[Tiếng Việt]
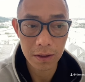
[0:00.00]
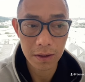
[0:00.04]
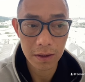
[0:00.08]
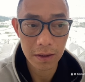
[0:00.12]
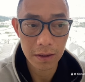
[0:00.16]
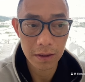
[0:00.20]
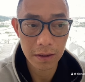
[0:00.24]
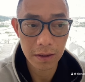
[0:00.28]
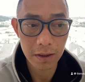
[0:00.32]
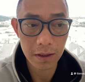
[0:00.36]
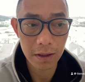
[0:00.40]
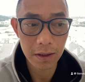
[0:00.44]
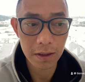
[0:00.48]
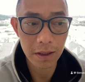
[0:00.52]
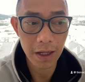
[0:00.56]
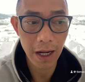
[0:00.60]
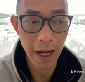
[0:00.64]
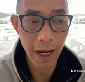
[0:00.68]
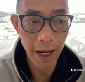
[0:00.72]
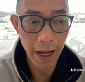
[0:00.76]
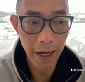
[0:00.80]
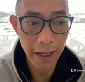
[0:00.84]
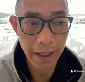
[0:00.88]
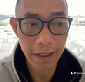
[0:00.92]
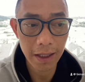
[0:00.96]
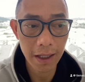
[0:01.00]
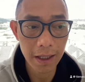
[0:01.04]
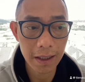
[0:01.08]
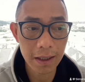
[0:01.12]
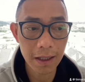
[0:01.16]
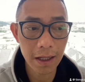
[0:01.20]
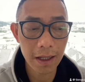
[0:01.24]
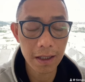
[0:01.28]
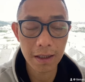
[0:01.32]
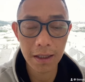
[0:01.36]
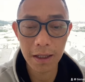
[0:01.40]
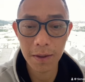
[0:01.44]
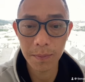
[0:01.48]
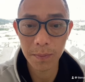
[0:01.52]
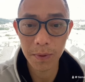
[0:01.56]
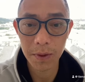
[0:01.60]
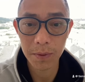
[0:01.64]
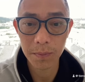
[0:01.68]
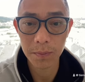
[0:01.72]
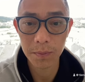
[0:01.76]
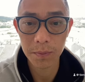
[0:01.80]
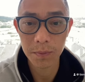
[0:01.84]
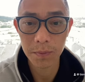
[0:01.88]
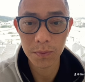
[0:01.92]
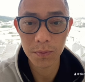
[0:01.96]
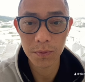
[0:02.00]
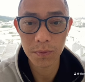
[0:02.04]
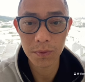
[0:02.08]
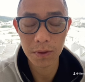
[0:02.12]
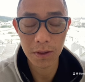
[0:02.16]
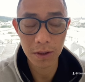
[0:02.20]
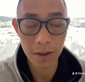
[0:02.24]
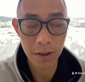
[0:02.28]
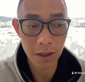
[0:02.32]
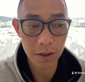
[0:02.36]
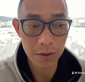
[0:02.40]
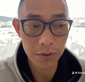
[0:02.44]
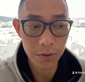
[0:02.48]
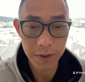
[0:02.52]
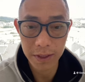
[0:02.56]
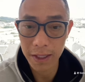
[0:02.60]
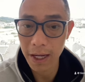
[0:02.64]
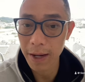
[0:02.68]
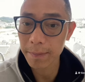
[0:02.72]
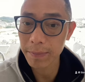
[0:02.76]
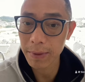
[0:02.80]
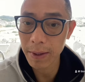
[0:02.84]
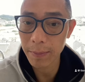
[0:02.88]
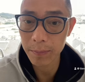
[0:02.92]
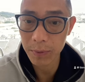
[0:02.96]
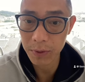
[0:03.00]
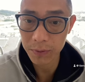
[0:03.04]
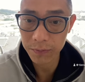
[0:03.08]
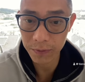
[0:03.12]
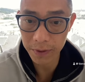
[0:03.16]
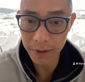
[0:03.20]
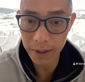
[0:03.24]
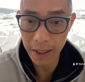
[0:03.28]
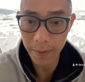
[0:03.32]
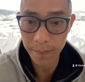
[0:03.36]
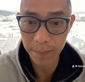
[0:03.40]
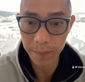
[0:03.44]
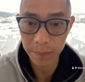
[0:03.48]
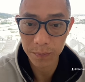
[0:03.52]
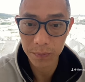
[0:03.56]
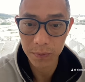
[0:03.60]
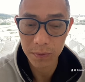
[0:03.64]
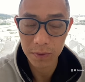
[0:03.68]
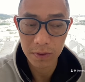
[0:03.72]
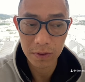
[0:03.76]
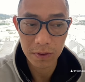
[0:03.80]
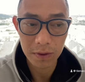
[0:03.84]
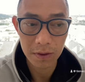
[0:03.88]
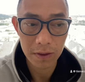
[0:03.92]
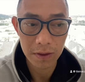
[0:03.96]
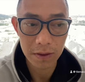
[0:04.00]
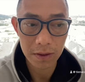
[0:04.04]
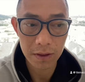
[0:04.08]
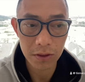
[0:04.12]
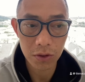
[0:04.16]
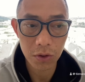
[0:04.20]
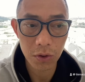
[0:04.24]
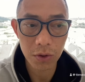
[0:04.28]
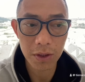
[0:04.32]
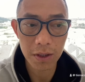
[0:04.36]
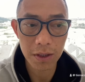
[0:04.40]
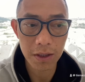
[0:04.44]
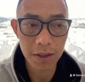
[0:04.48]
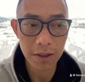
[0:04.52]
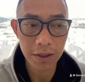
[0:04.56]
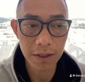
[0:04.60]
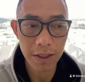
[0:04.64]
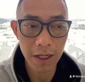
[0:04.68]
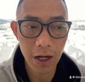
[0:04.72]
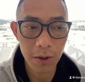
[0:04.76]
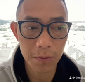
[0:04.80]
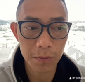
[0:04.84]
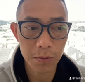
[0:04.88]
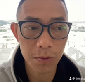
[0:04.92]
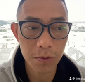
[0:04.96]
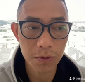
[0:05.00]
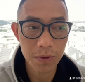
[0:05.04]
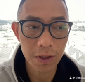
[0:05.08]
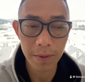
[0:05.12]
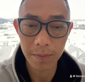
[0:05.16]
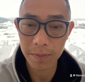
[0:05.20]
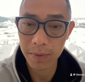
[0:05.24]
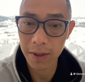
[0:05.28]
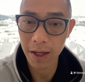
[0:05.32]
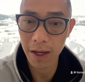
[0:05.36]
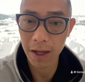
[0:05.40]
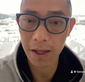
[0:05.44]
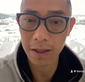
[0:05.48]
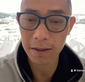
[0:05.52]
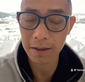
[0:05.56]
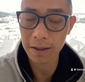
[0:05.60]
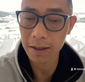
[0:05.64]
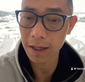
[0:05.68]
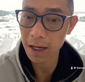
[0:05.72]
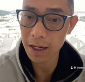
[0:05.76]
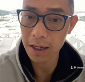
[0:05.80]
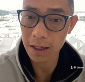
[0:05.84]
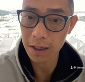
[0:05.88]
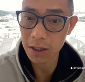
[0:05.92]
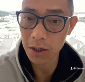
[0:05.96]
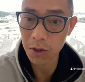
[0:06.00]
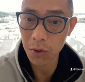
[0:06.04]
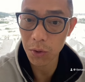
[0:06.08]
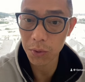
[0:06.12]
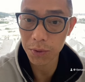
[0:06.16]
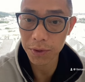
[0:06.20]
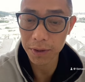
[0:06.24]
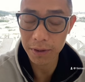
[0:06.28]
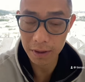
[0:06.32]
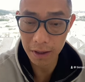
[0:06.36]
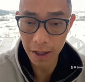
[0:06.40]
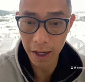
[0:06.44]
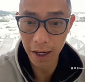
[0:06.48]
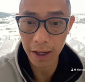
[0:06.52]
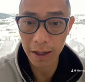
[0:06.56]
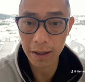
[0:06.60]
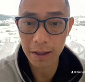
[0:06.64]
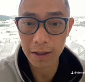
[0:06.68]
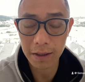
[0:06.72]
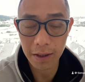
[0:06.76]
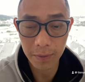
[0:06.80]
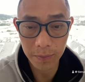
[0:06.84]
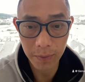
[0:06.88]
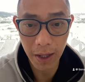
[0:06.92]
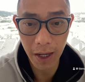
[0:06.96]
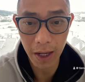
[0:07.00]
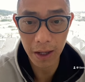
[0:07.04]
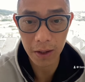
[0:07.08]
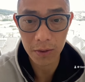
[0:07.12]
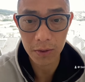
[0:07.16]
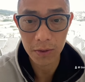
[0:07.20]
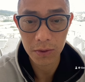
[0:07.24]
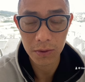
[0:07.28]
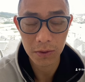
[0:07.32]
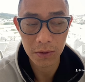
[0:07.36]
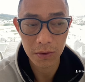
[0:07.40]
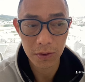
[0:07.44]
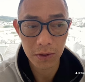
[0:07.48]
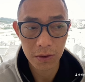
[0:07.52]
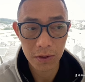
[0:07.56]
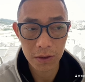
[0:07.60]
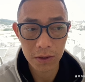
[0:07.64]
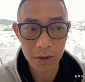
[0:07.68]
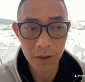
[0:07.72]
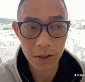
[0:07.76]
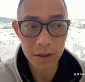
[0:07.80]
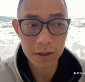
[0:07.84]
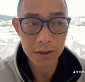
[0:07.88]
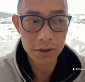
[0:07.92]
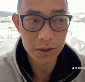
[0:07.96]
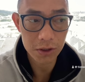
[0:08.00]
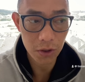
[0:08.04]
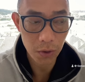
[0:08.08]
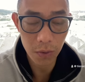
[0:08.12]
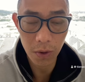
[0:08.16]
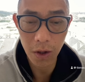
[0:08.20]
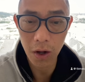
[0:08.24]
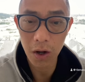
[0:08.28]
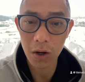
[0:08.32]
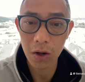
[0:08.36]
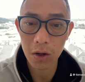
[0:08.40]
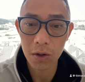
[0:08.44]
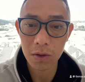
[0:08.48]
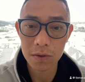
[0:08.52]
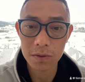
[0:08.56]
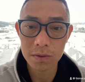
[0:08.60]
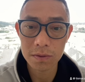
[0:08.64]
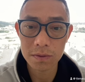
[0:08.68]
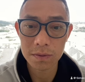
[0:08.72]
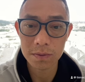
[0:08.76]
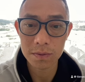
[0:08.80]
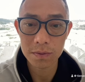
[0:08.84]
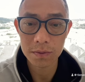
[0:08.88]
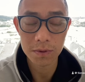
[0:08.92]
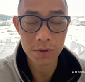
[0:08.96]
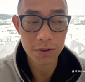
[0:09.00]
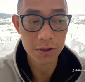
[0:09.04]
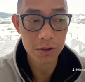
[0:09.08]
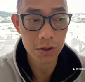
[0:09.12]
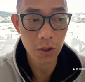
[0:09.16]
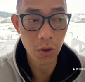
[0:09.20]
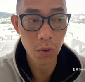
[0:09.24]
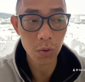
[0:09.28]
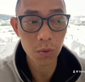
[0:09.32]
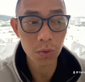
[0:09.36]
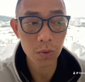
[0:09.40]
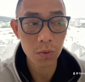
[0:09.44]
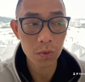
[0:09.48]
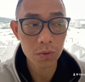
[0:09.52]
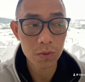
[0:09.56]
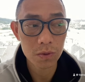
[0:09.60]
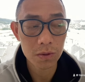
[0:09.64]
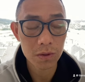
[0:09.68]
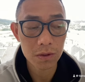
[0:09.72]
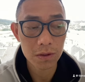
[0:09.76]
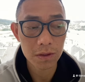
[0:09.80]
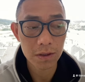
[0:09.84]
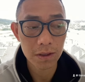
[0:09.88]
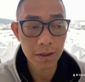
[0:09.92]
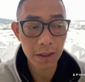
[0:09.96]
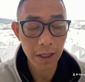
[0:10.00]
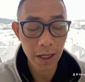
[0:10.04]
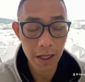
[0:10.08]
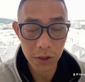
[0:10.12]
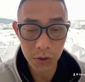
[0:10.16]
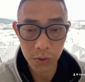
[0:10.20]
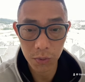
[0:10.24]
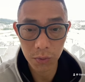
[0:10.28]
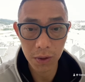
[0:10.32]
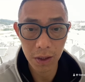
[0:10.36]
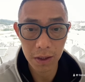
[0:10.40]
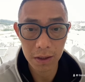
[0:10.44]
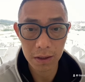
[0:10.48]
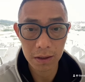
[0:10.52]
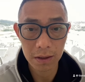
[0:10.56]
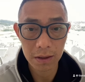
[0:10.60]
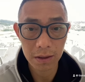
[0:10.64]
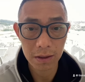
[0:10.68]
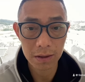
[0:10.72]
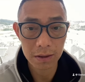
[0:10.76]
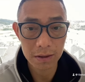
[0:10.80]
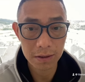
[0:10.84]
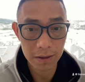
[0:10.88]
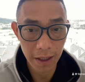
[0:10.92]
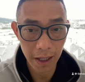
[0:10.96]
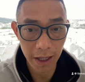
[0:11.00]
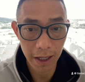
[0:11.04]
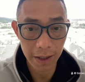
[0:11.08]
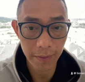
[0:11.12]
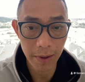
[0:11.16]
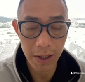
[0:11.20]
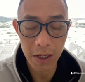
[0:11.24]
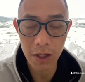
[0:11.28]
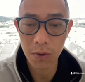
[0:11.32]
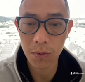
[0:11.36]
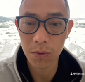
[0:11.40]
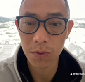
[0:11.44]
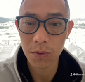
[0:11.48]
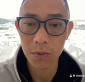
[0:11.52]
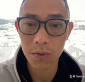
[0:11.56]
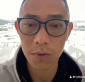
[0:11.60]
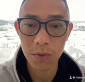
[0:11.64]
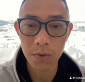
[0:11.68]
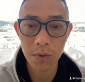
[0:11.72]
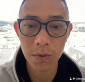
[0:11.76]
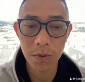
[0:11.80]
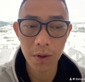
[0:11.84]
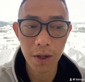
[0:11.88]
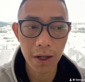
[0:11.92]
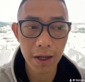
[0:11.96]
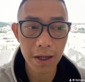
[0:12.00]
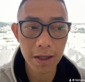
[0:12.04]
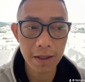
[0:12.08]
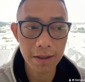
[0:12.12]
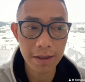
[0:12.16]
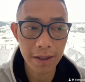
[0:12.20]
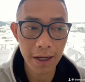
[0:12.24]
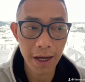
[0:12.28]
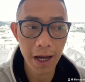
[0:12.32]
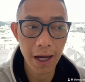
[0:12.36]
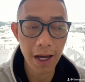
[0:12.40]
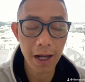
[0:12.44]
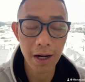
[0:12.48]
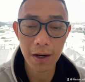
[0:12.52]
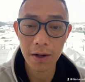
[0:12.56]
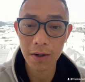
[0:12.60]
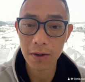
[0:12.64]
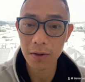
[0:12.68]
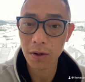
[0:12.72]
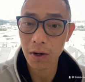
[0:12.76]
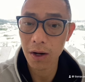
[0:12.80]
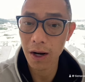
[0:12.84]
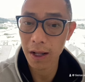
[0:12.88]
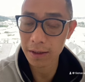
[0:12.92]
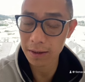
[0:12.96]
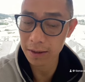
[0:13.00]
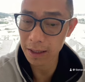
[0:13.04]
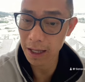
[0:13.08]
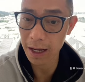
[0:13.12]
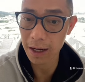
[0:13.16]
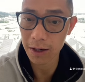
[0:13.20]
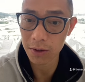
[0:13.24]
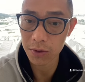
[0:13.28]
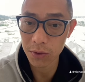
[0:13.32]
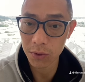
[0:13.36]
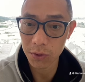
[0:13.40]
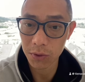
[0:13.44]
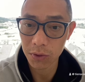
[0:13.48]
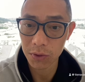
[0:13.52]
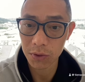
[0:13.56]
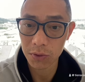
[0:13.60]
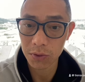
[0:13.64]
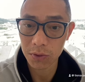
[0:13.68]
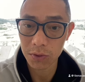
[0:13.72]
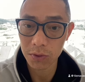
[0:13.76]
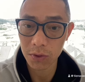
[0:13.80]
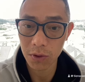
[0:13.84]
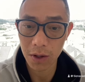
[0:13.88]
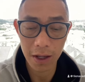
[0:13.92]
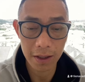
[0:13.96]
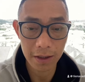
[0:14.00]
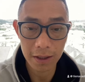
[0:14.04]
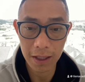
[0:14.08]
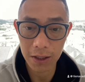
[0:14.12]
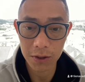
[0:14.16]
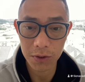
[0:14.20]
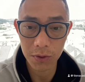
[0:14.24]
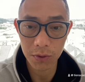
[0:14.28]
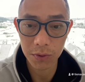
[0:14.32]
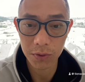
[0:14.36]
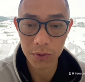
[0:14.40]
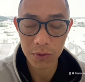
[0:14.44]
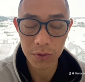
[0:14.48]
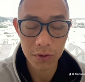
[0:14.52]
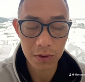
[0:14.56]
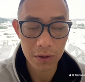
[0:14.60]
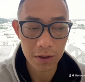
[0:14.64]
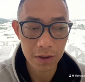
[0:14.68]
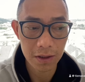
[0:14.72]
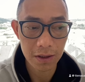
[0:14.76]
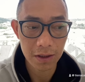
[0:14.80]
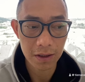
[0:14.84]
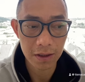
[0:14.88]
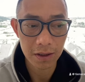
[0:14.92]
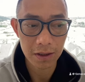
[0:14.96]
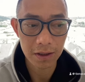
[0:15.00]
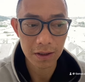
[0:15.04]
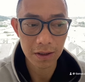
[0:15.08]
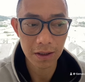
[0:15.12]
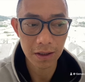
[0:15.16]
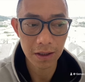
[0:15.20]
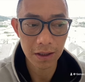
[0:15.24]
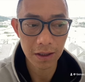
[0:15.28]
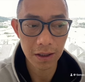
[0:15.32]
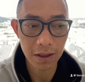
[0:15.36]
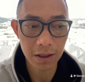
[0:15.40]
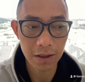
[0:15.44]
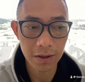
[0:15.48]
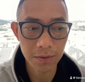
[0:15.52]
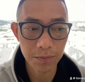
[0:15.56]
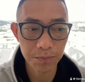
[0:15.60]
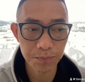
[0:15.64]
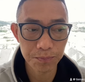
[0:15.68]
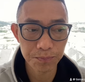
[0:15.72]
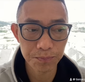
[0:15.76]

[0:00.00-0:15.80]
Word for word: nhưng hai ngày kế tiếp thì nó được giảm năm mươi phần trăm. Thì cho những người nào muốn tham gia thì đây là cơ hội rẻ để tham gia. Nhưng sau đó, sau ngày chủ nhật thứ hai bắt đầu là cái giá nó đã tăng rồi, ok, tăng rồi. Thì